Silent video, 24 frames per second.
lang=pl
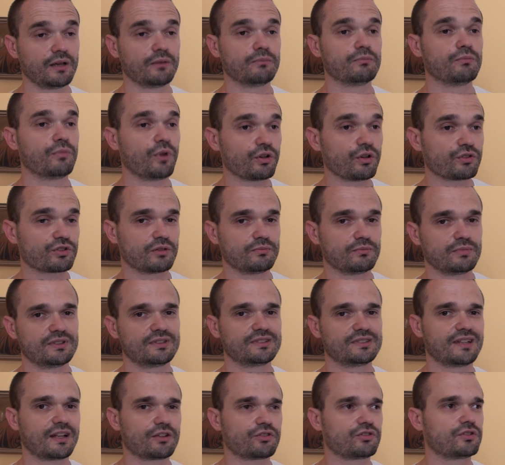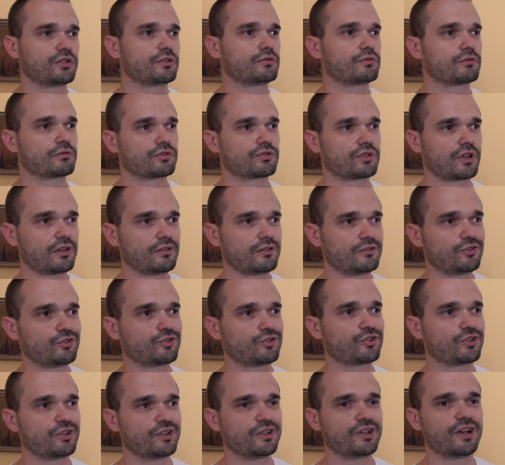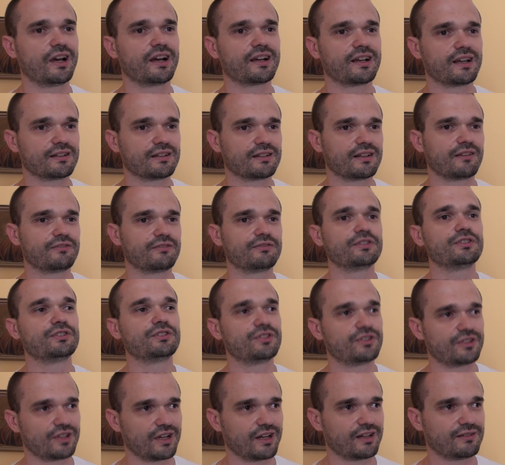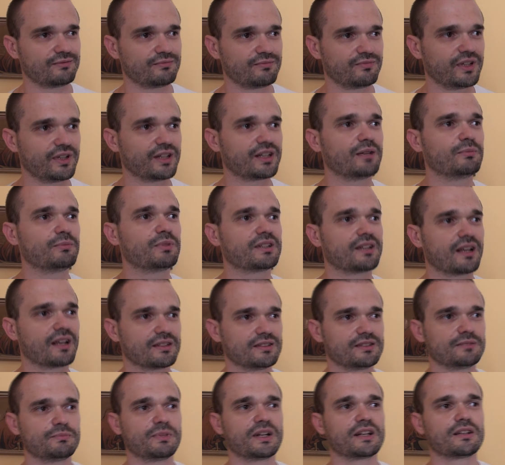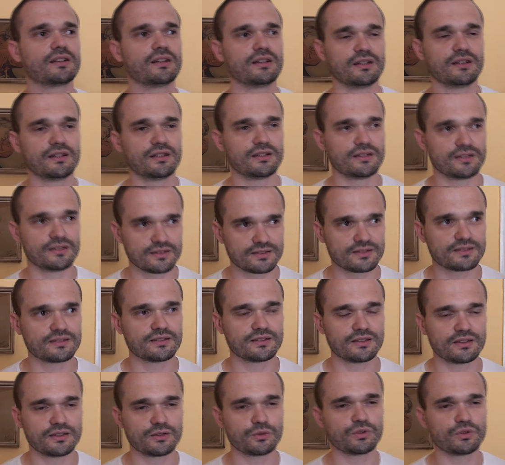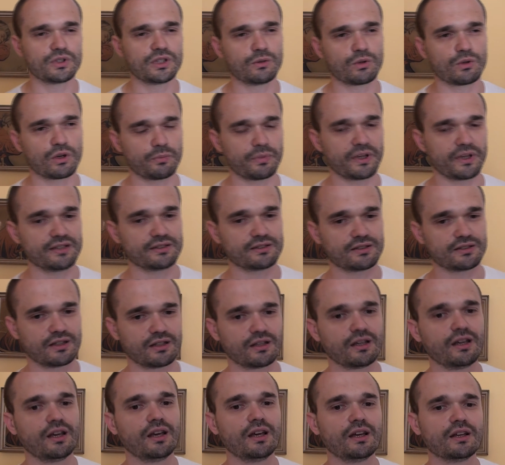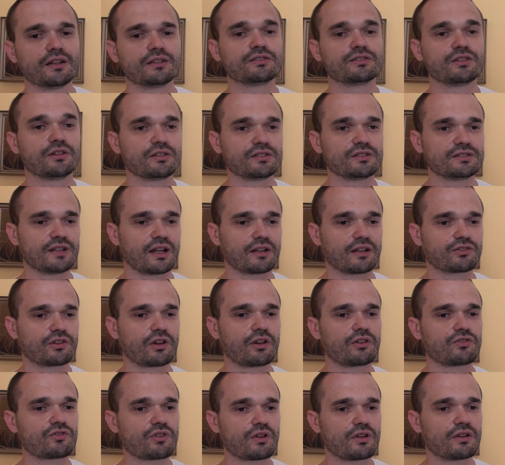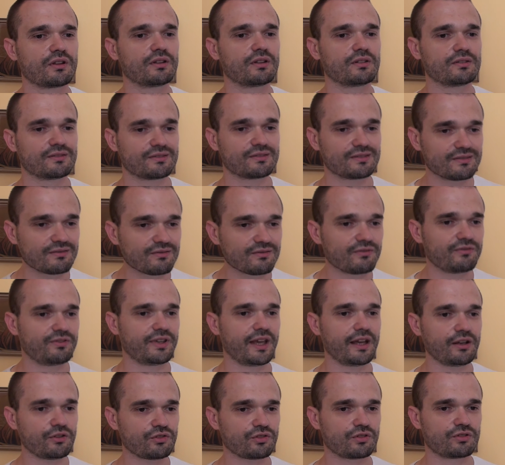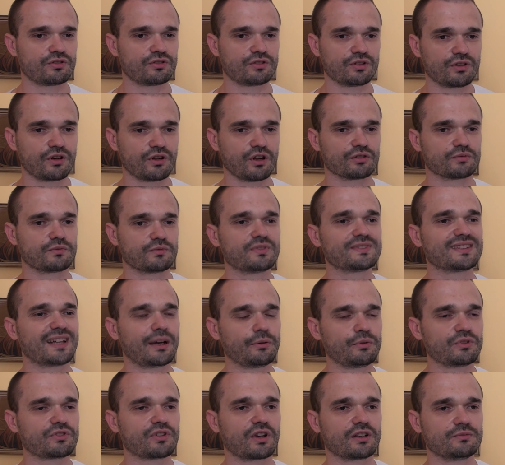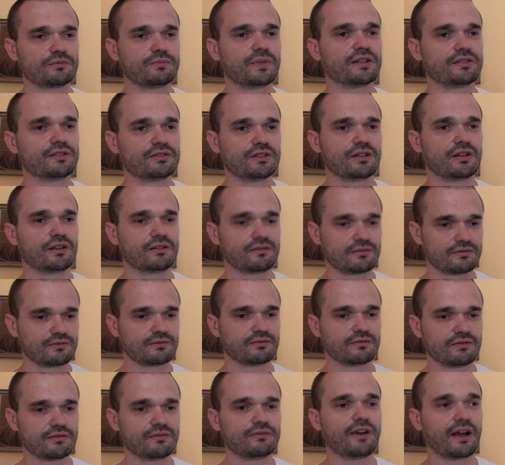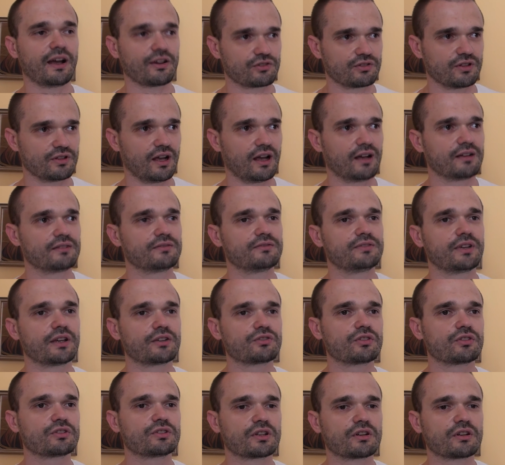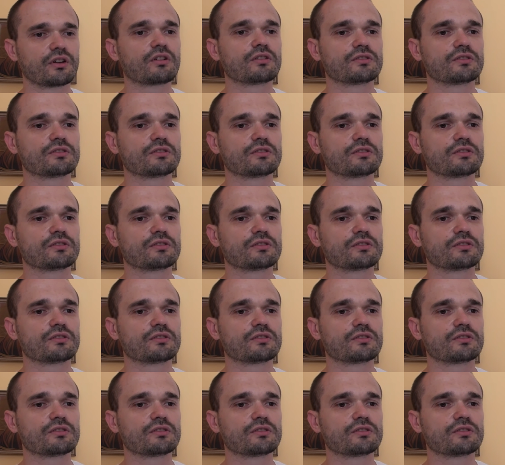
może być znacznie krótsza niż e, agenda wyjścia Wielkiej Brytanii e, z, Unii Europejskiej. Co oznacza, że większość tych rozmów cały czas będzie ważna. Większość tego